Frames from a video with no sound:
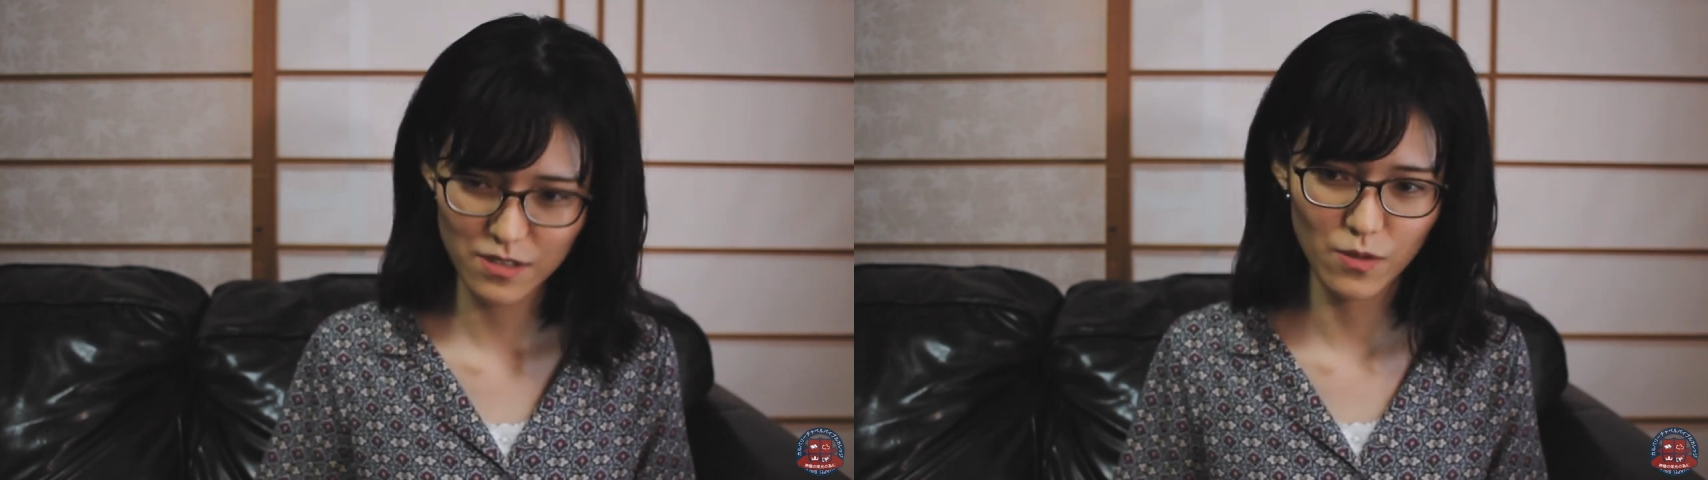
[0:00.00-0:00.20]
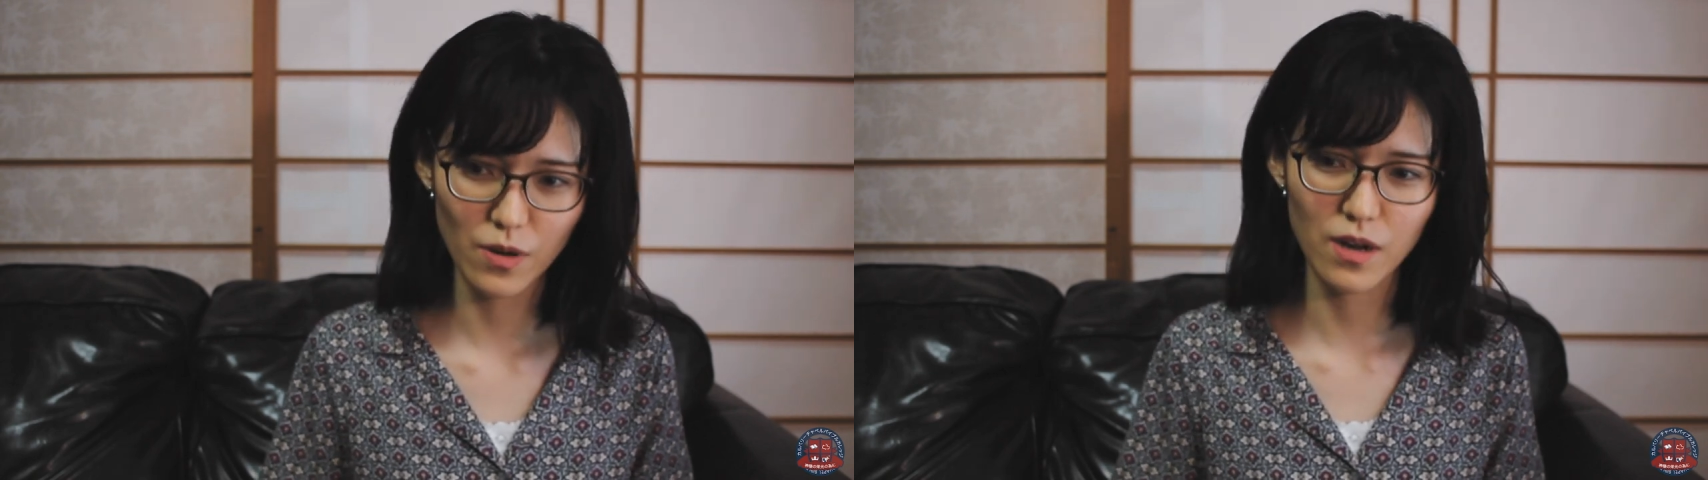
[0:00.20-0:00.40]
い
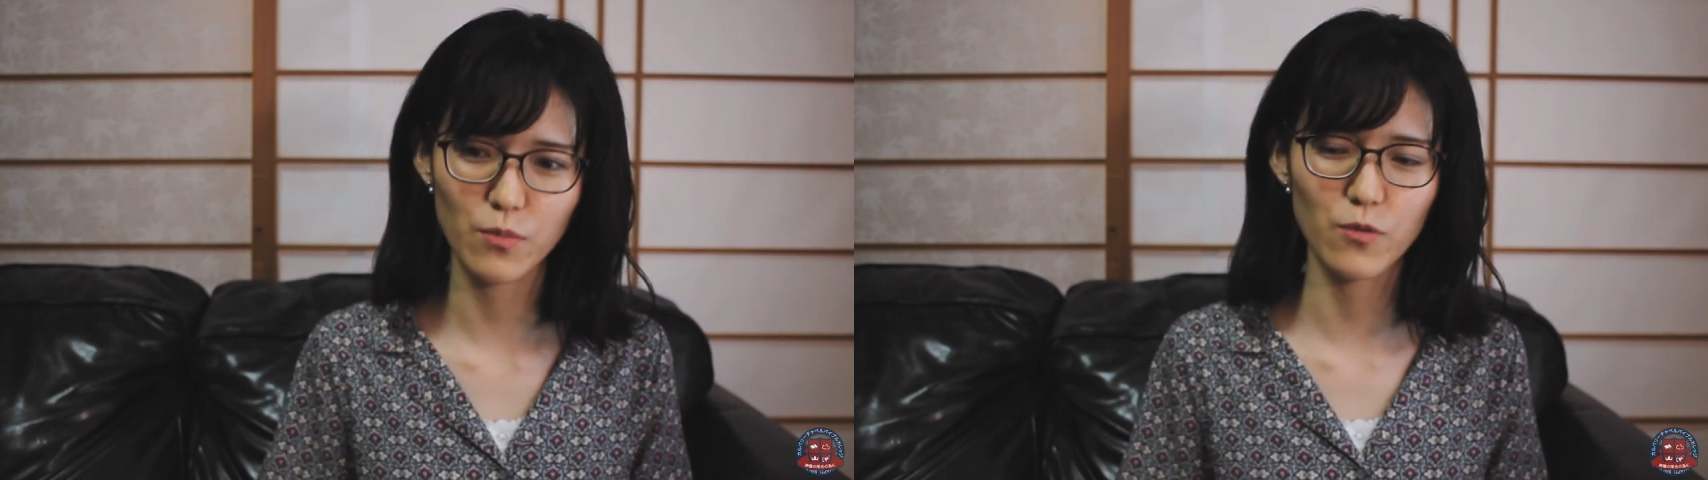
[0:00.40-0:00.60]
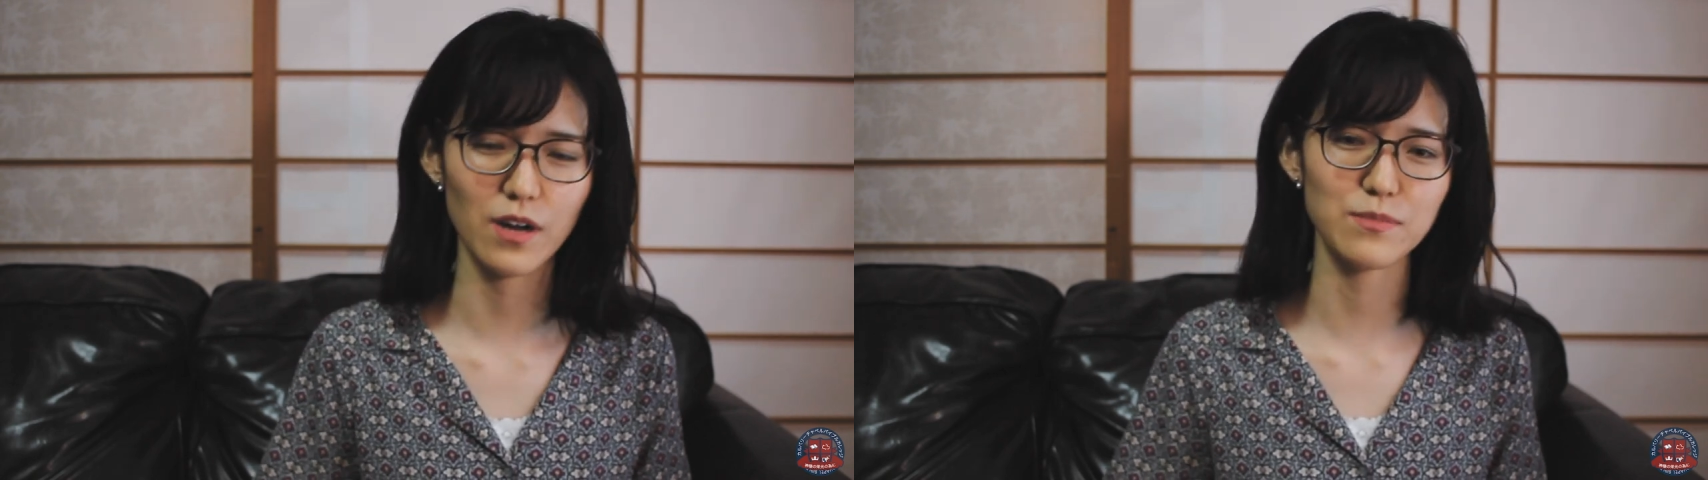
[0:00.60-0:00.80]
うのは
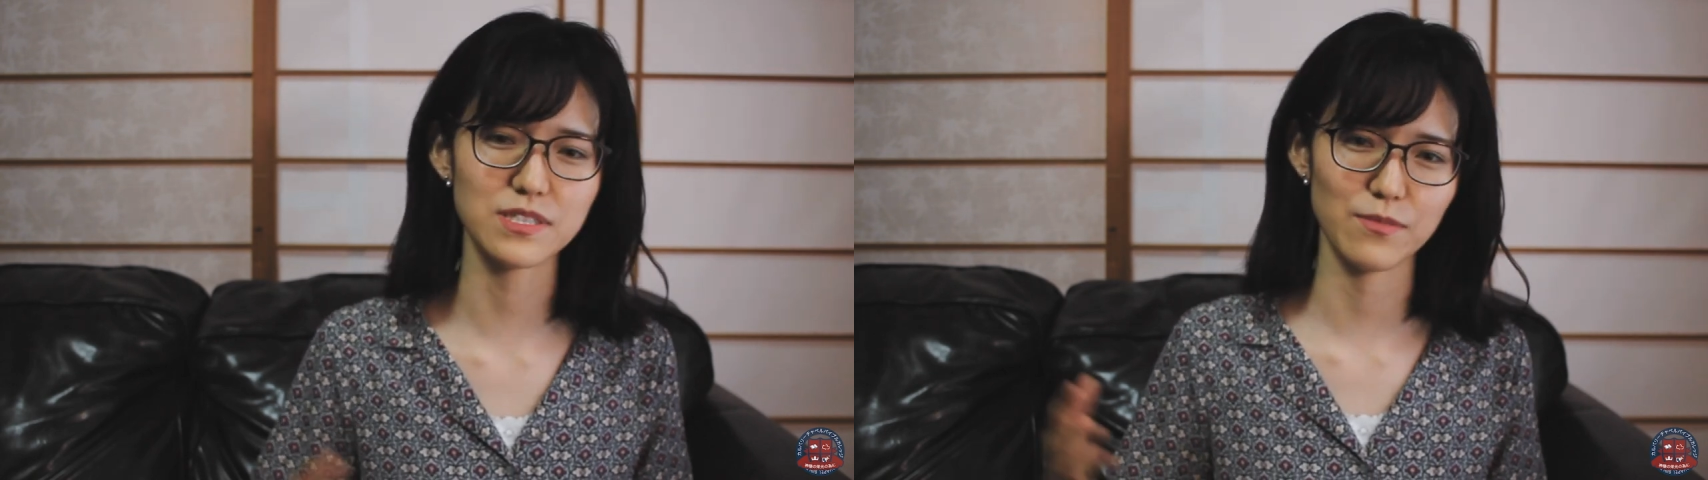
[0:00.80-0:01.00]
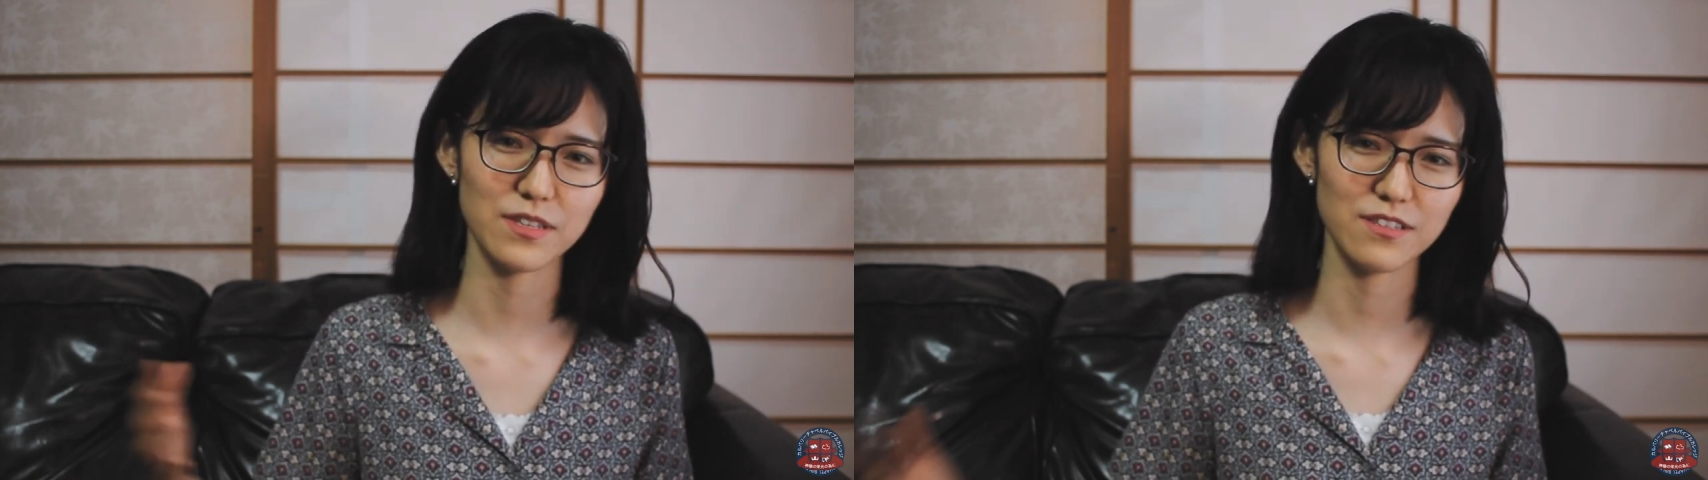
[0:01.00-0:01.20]
もう神
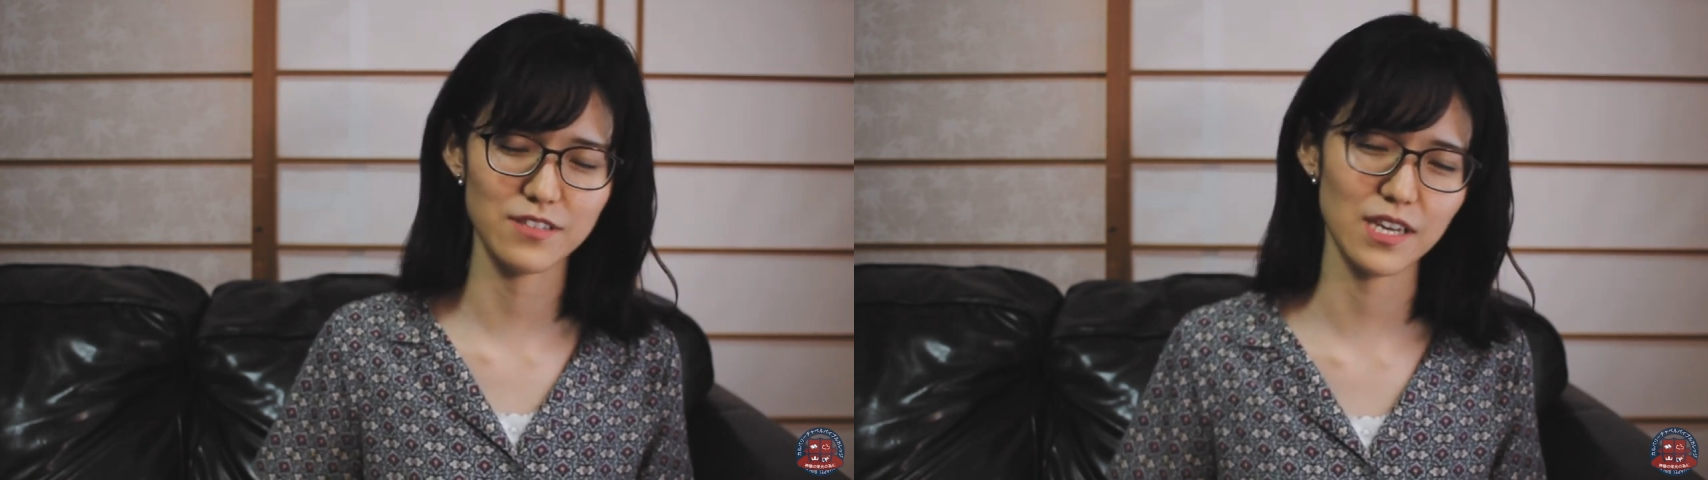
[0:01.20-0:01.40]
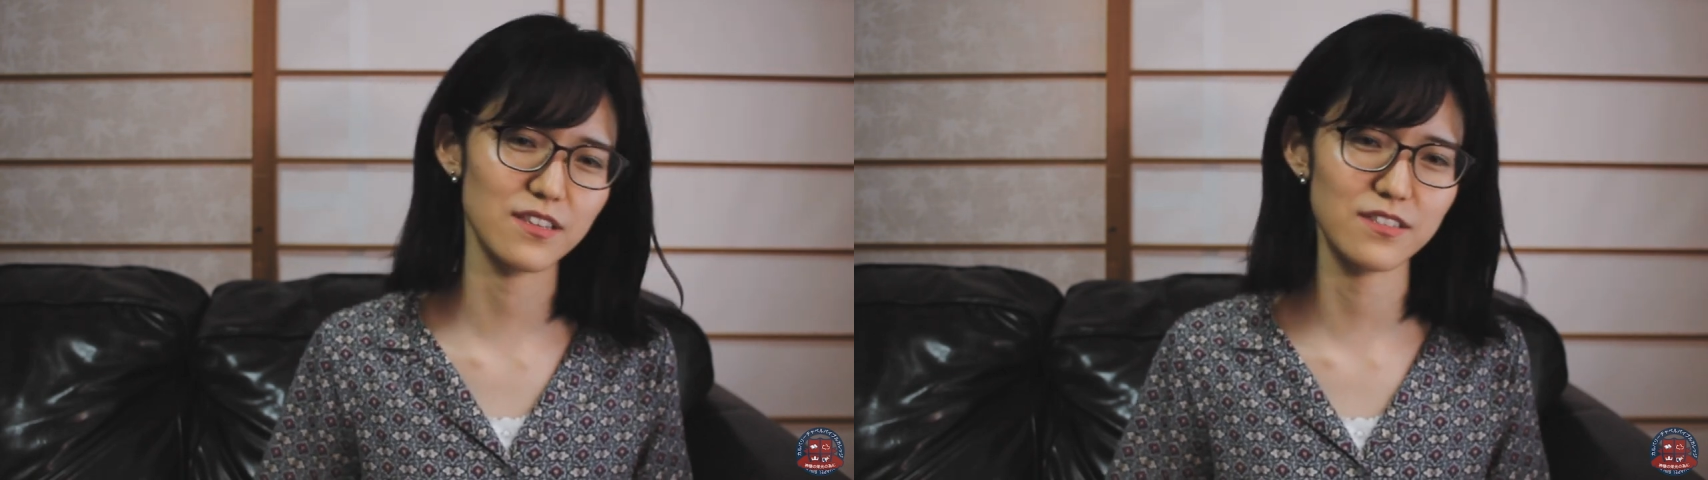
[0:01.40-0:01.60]
様に委
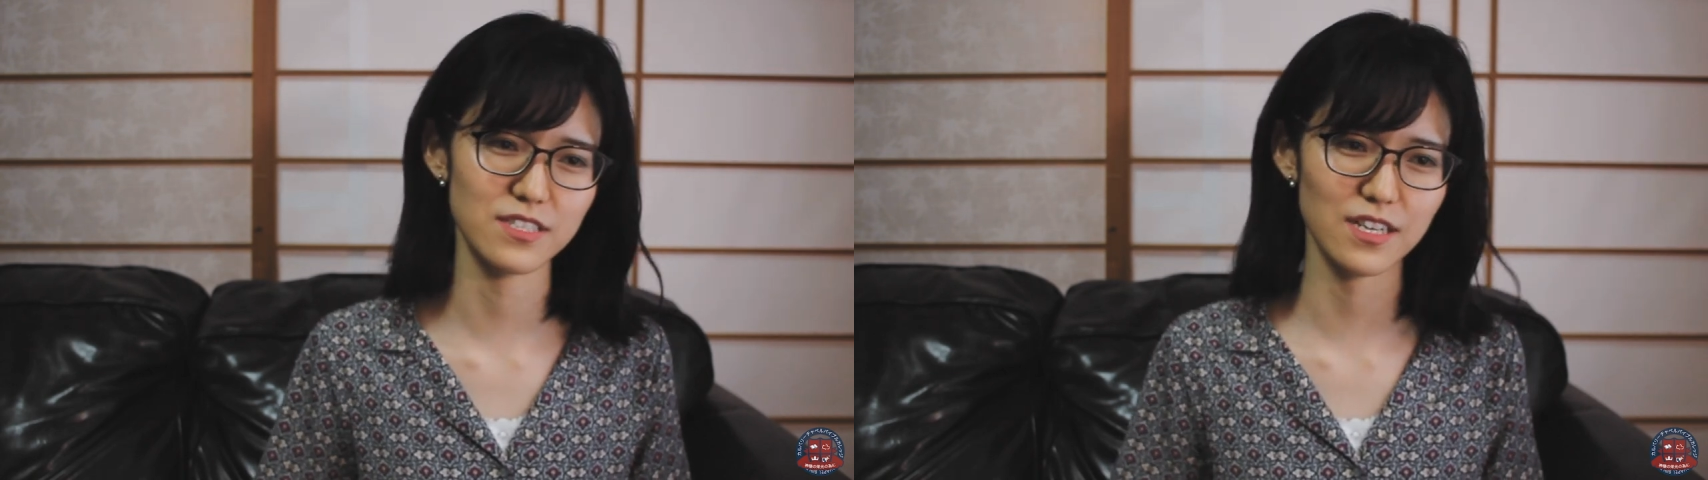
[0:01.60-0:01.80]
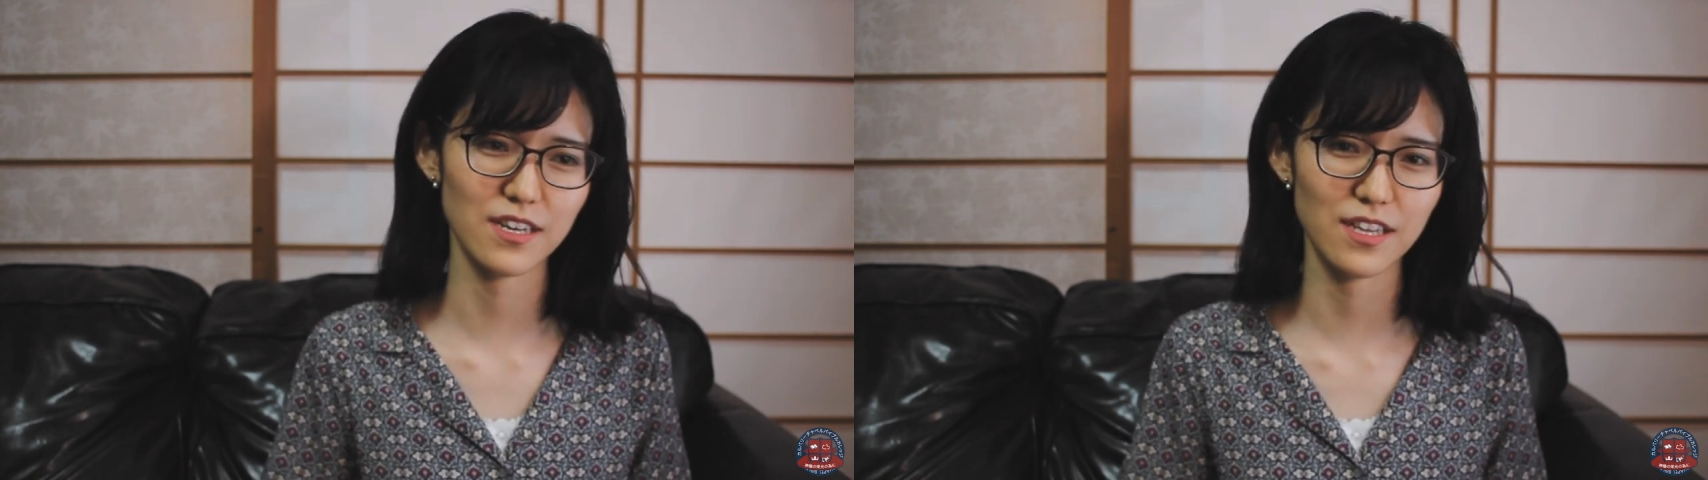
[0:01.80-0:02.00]
ねる
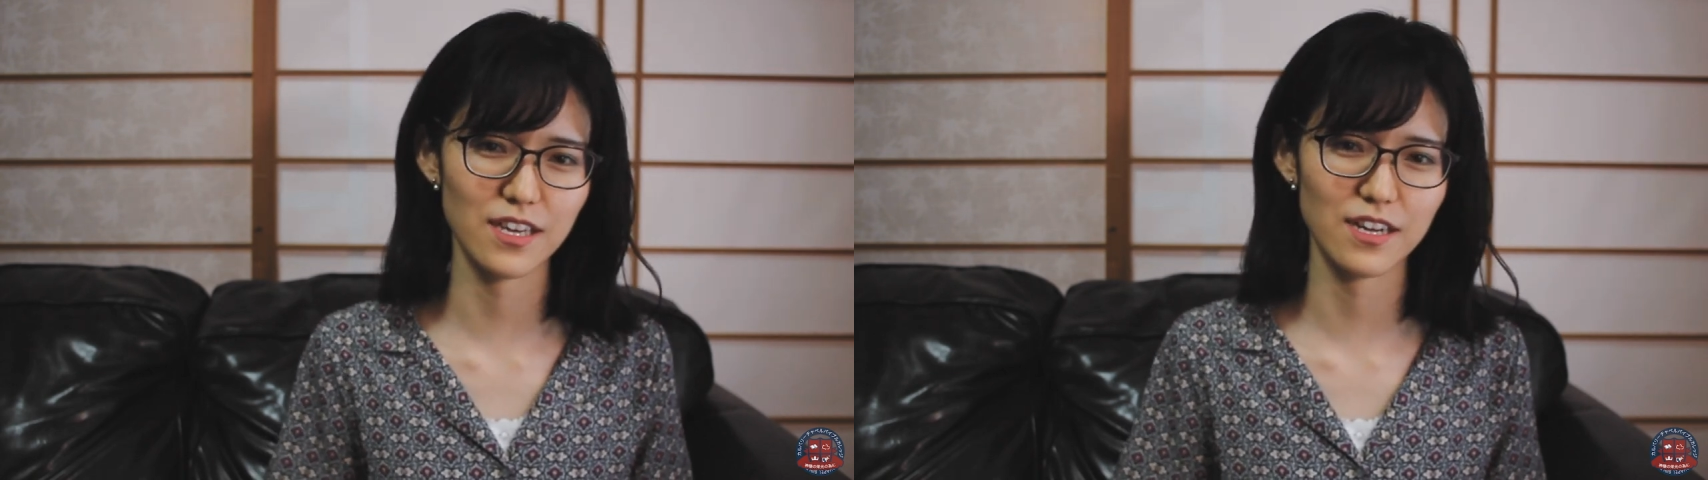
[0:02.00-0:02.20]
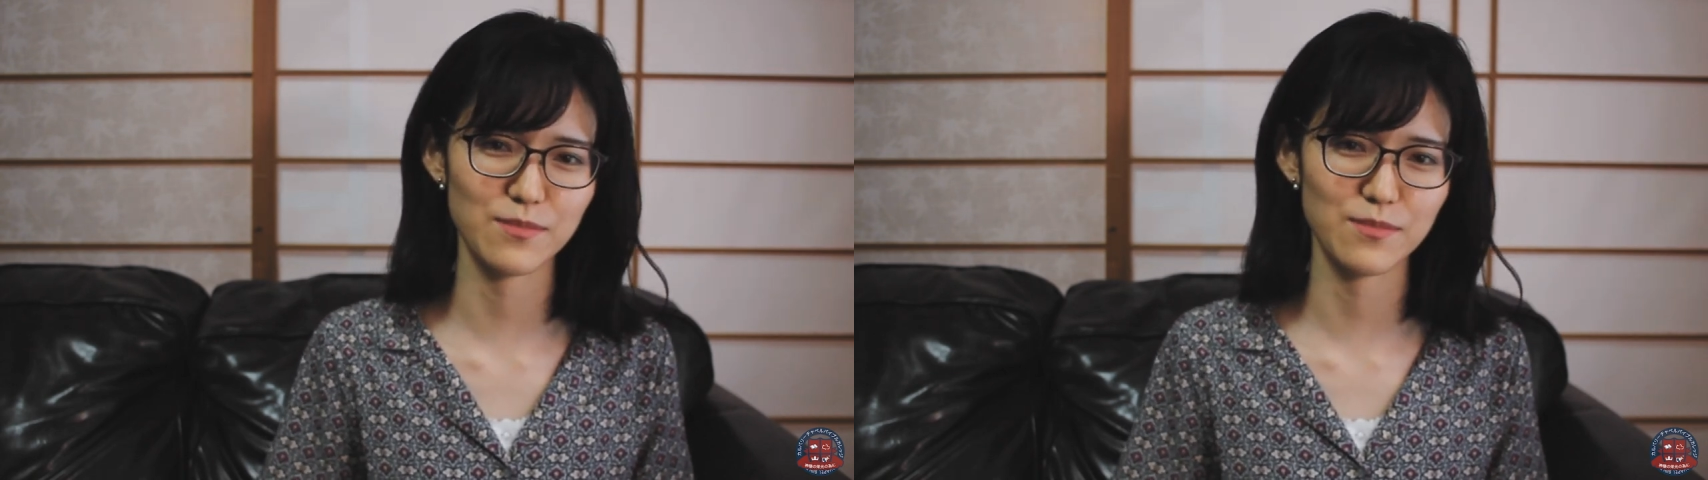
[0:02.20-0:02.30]
しかない。